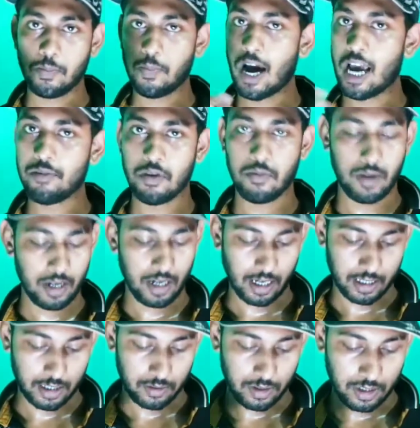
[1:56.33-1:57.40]
ফাইভ এম এর
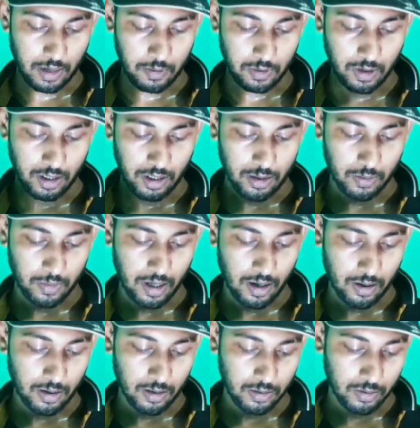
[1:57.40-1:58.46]
একটা যদি চামচ হয় তোমরা
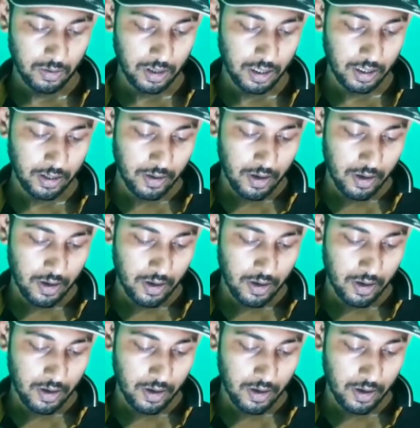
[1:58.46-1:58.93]
হলো যদি